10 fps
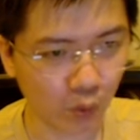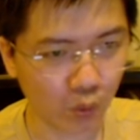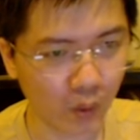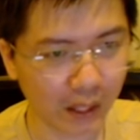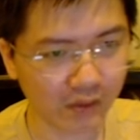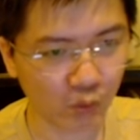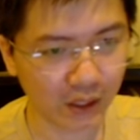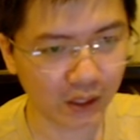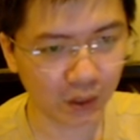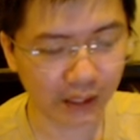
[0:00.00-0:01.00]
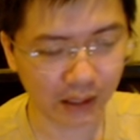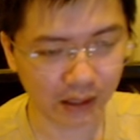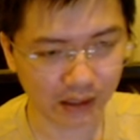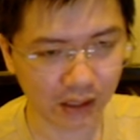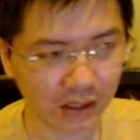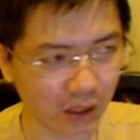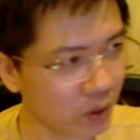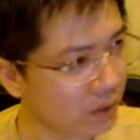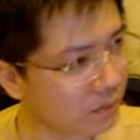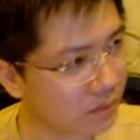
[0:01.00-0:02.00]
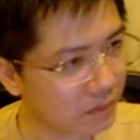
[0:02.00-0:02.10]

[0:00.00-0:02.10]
thủng qua cái vùng tích lũy này là rất là xấu đấy